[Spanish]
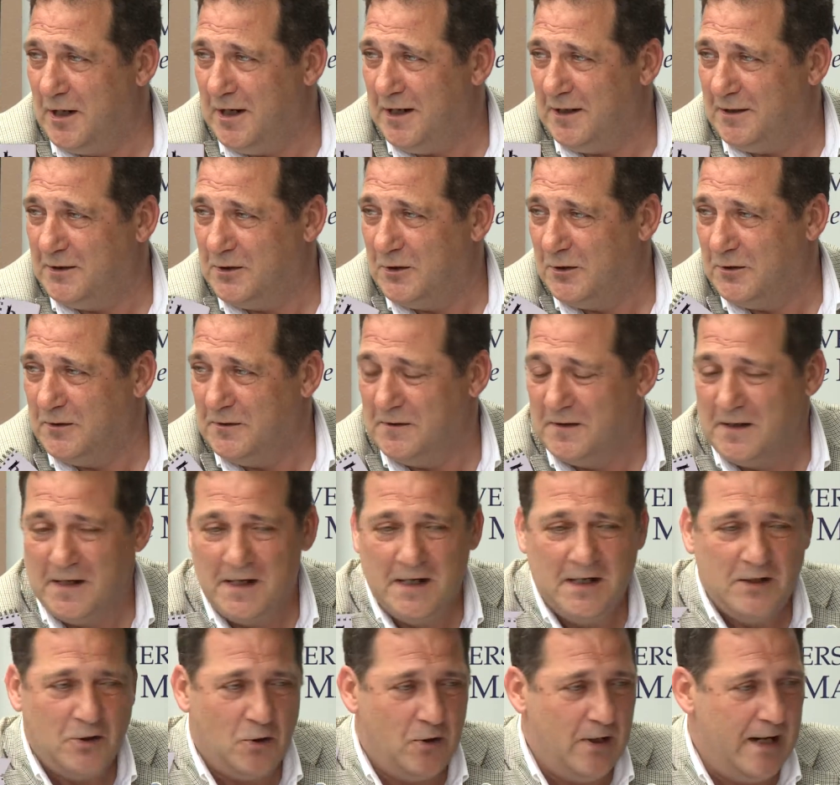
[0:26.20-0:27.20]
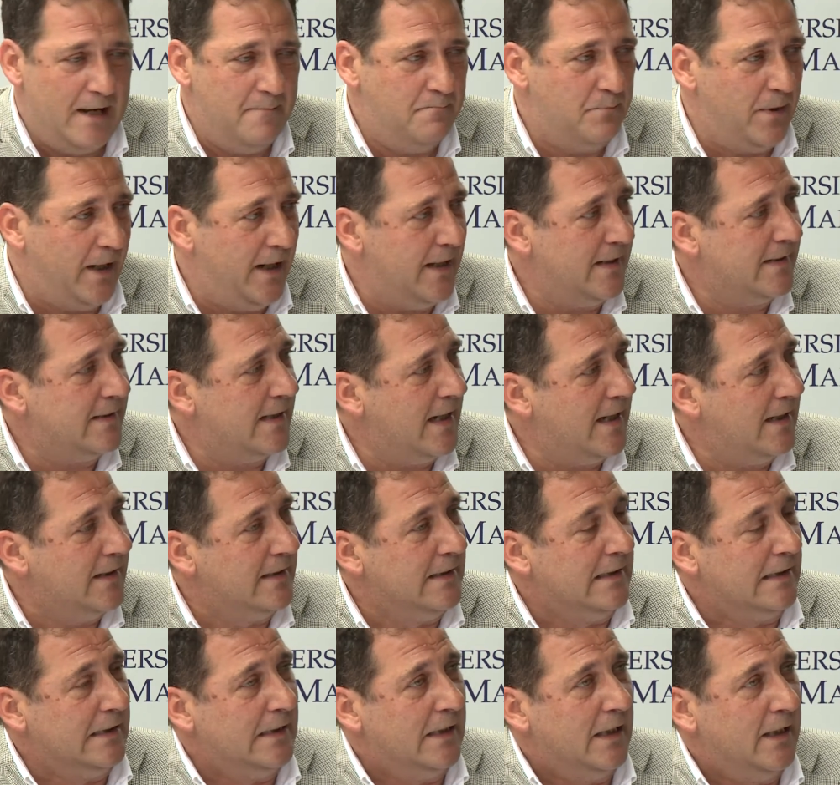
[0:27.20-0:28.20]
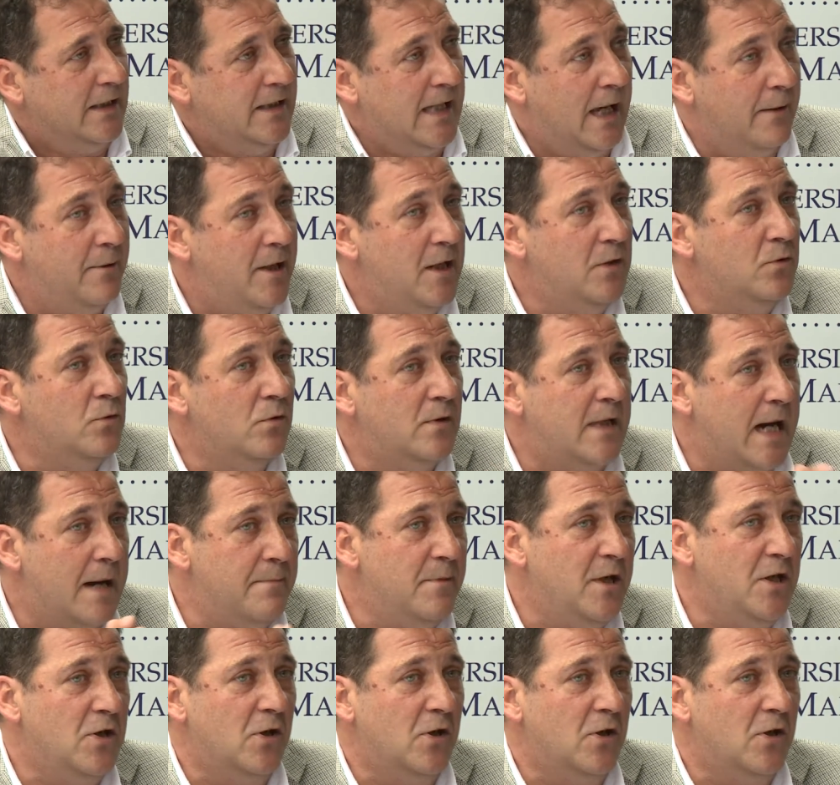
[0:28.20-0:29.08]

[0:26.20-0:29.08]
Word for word: En esta ocasión estamos eh,